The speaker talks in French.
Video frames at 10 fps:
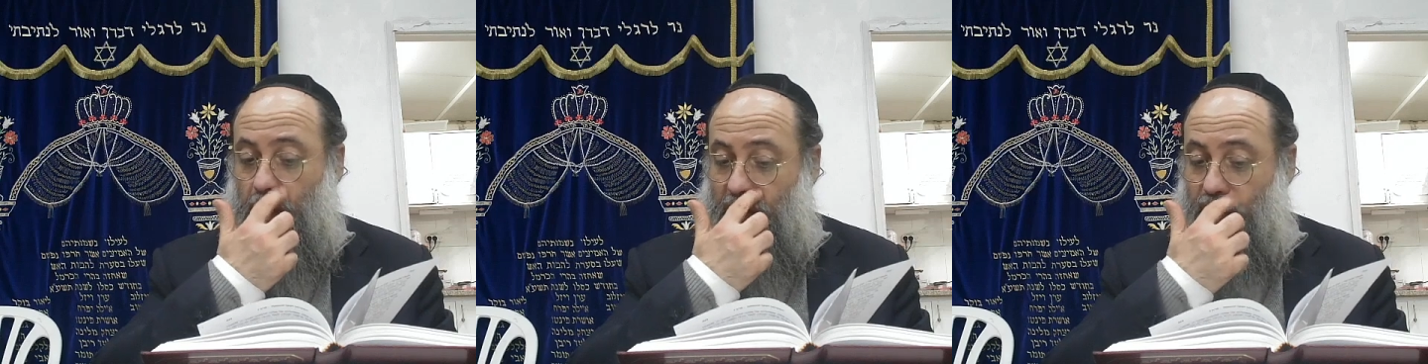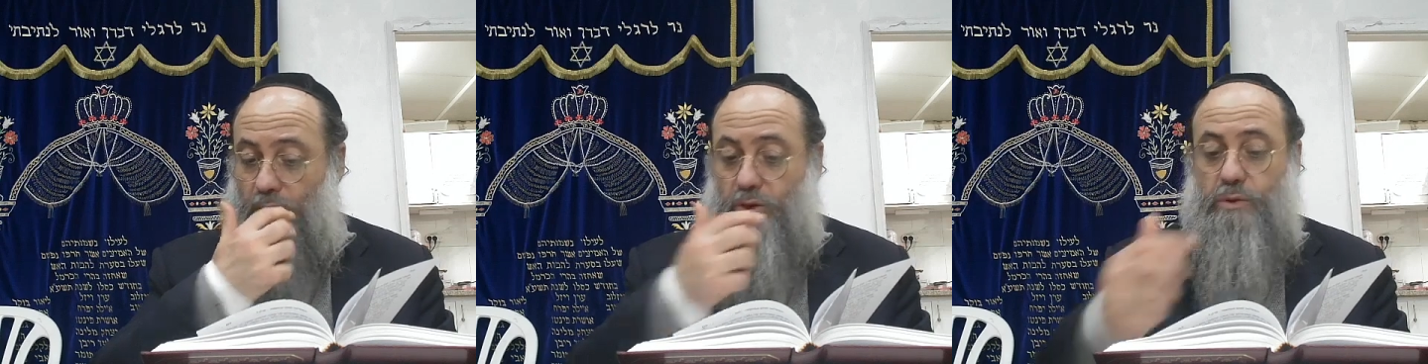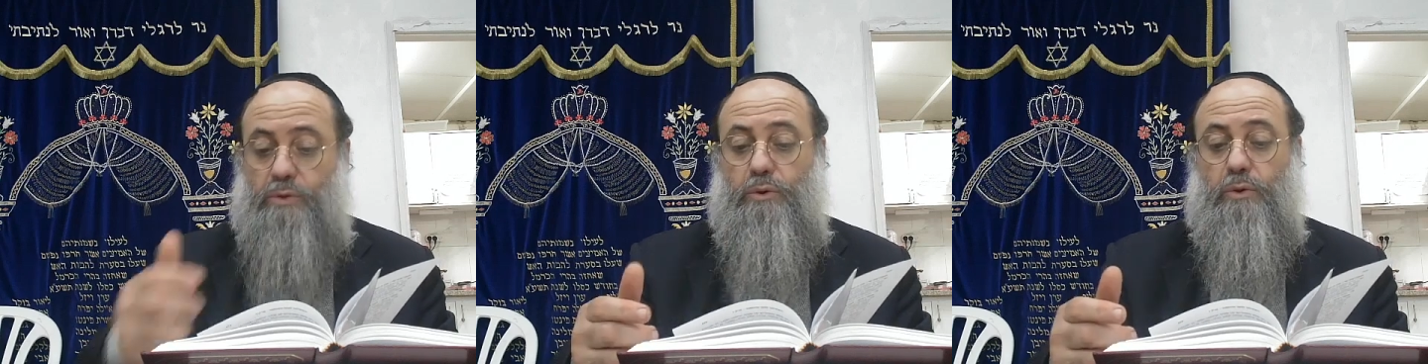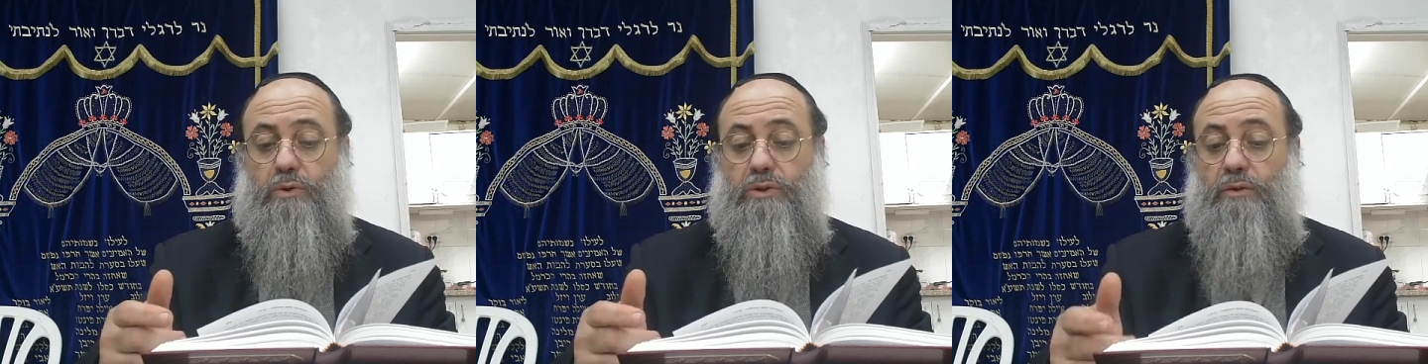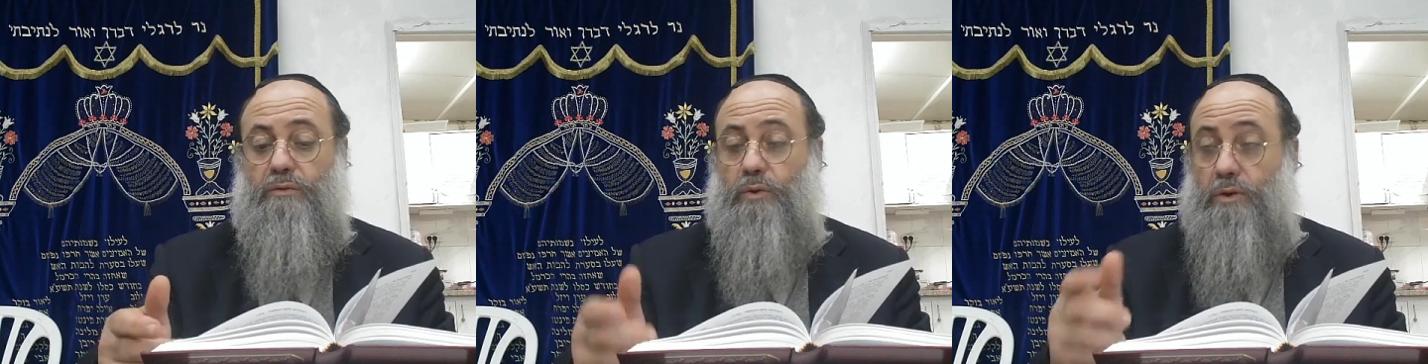Il faut qu'il soit sûr que c'est
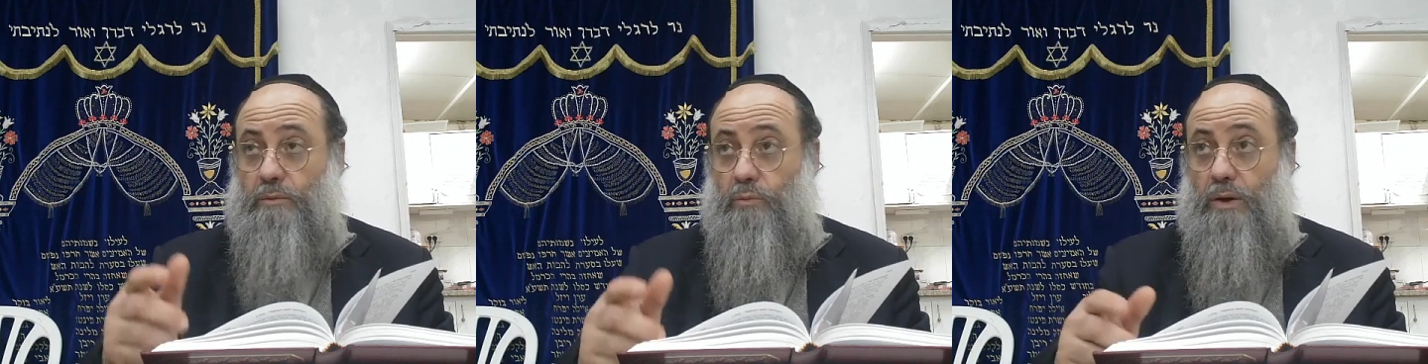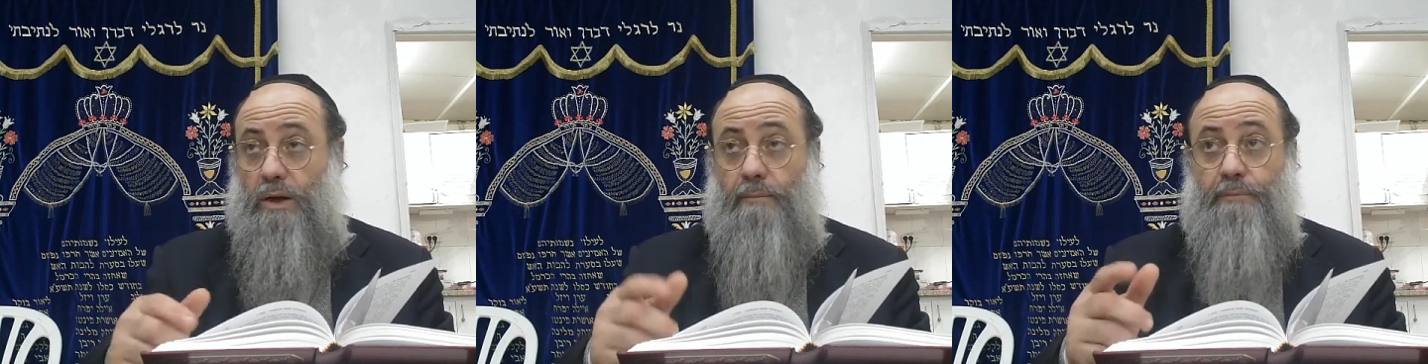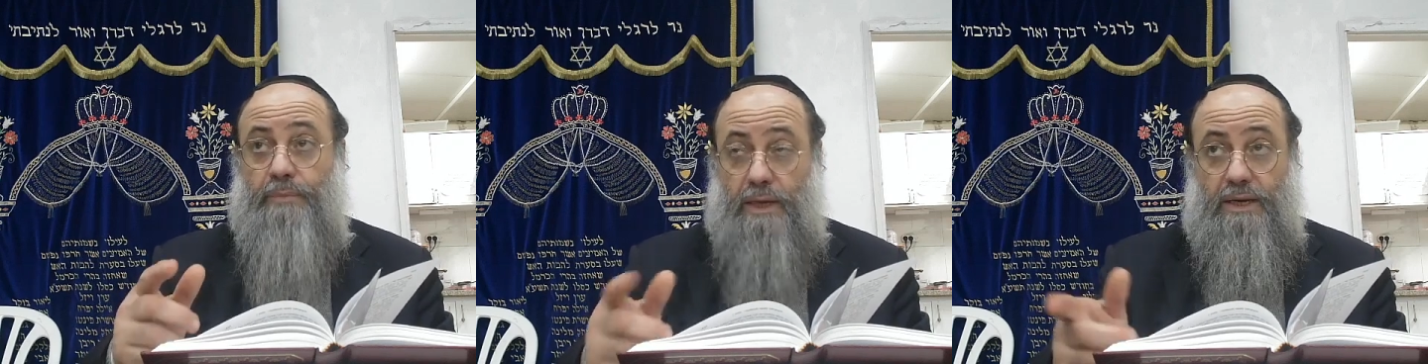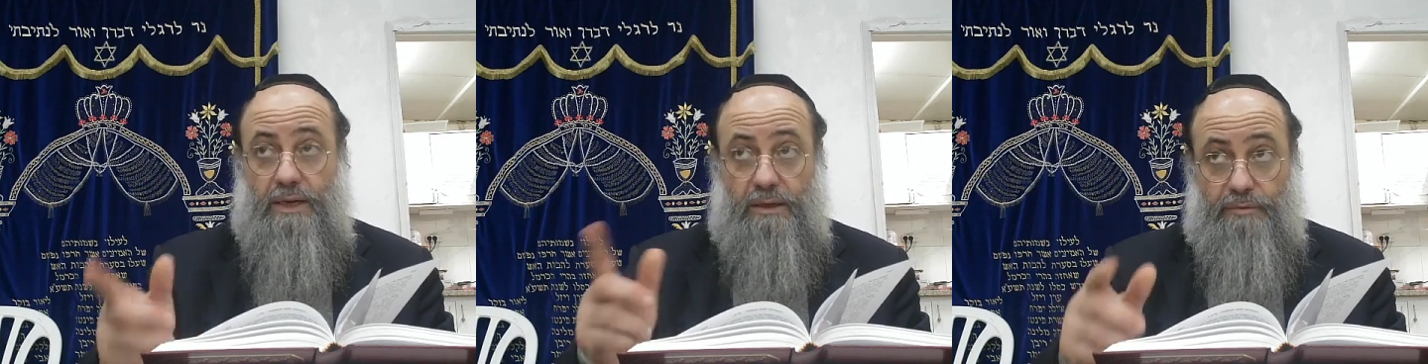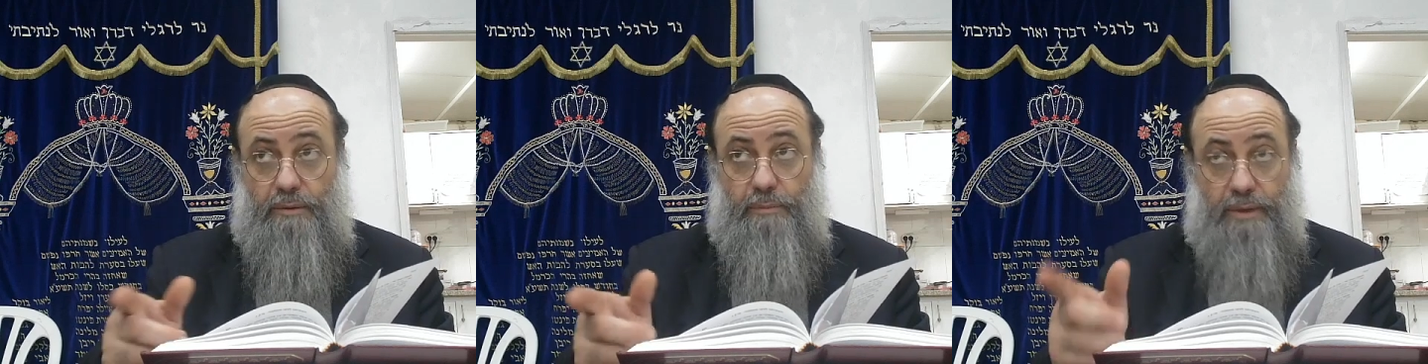une faute Gemura et qu'il a
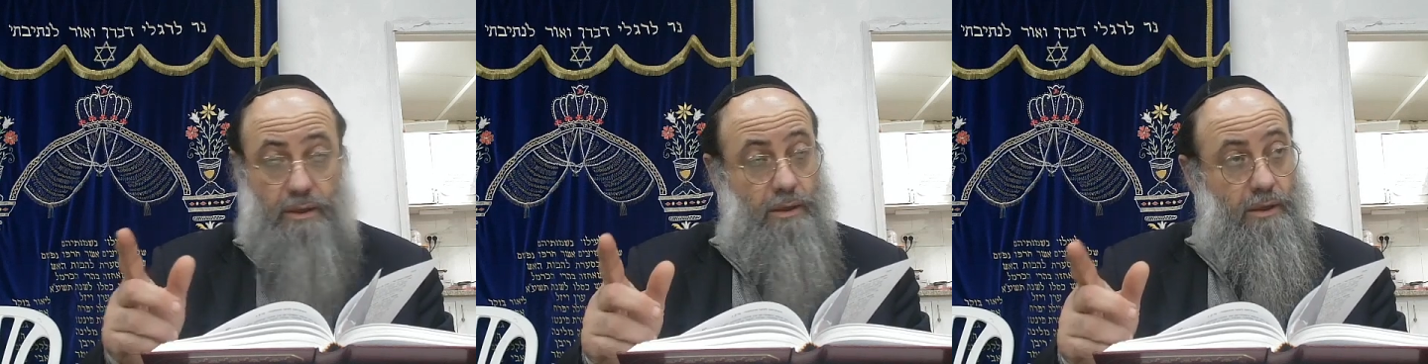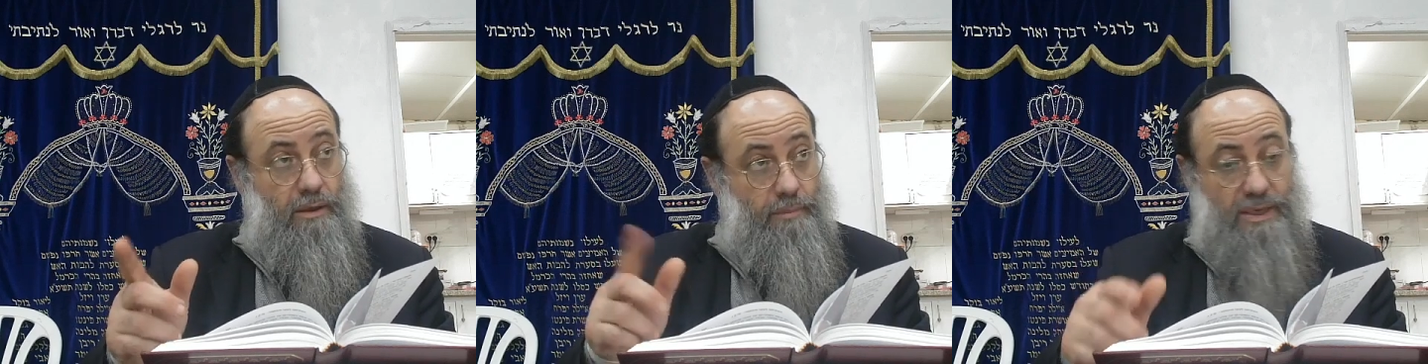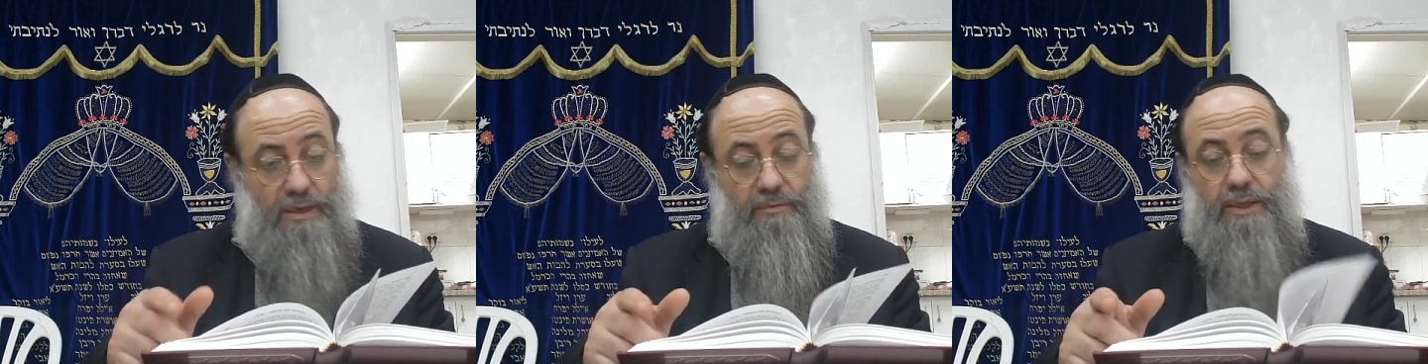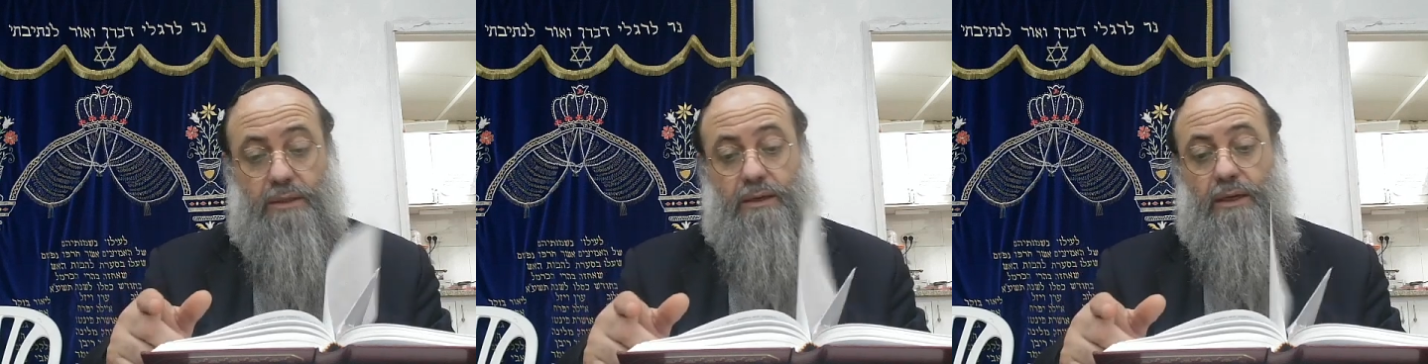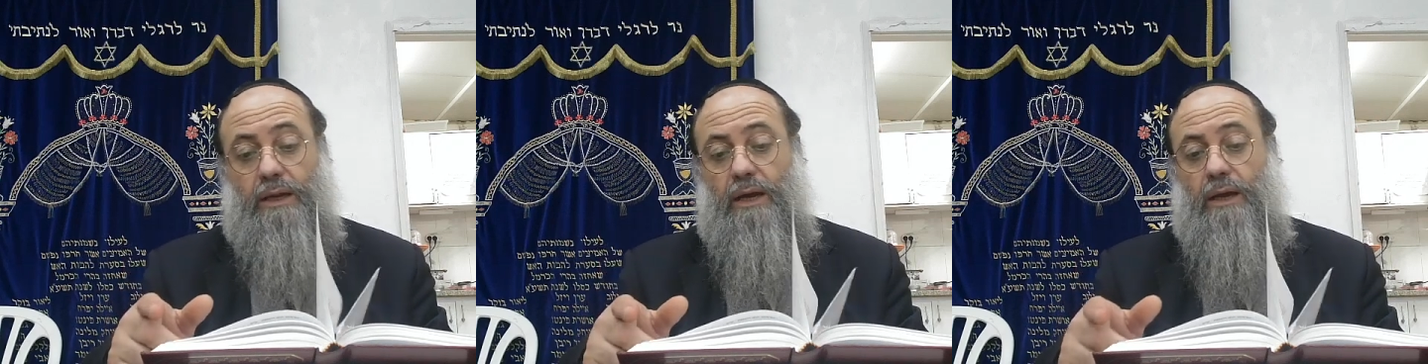fait b be
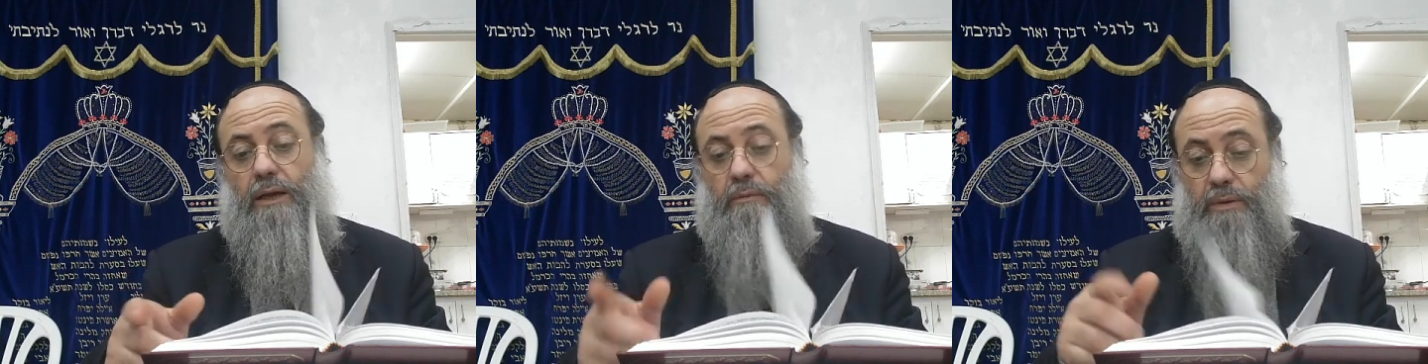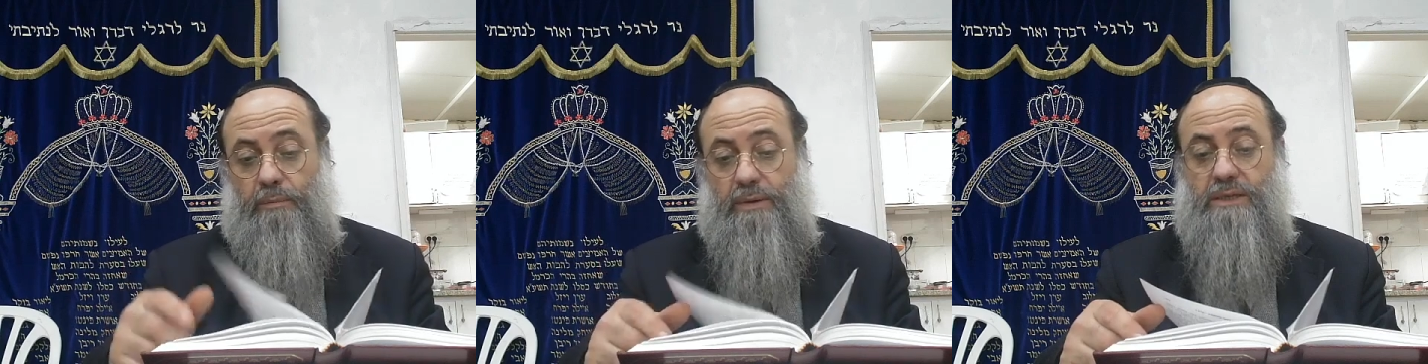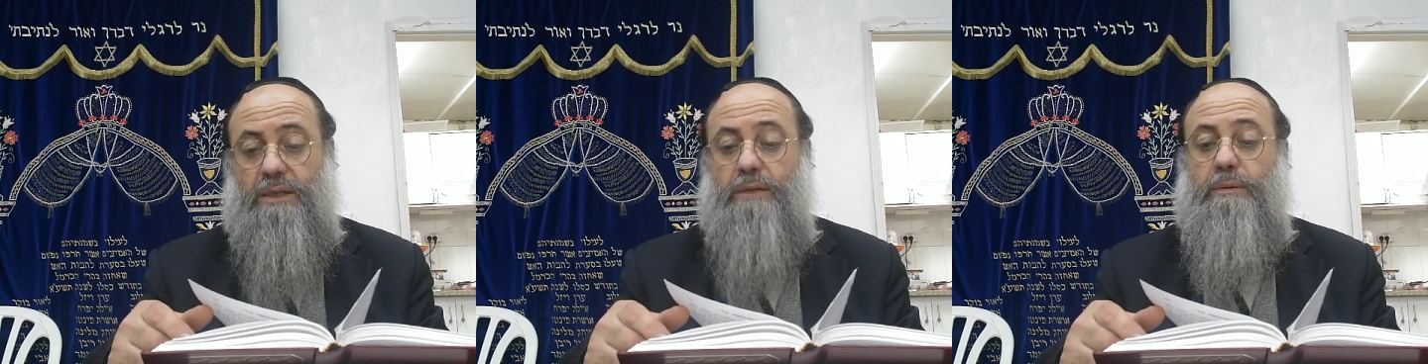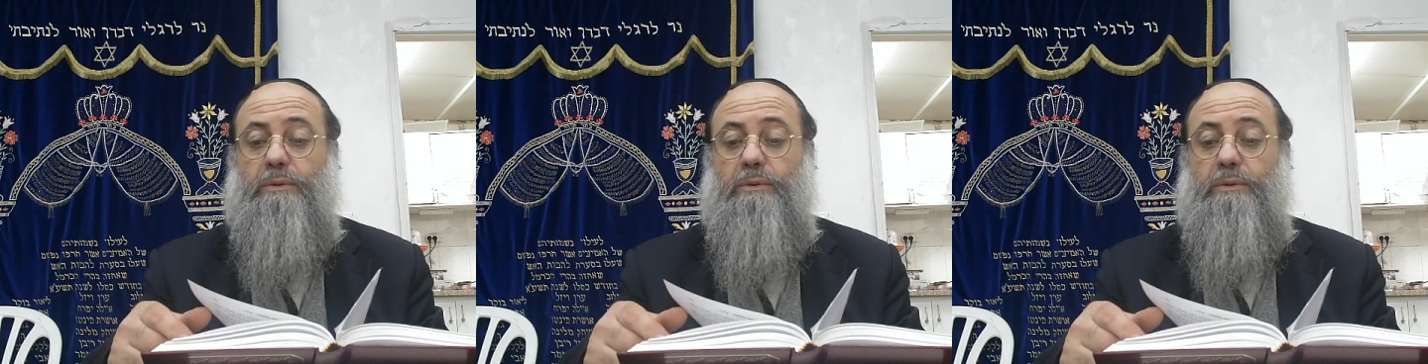Kavanatrila, be Mezit,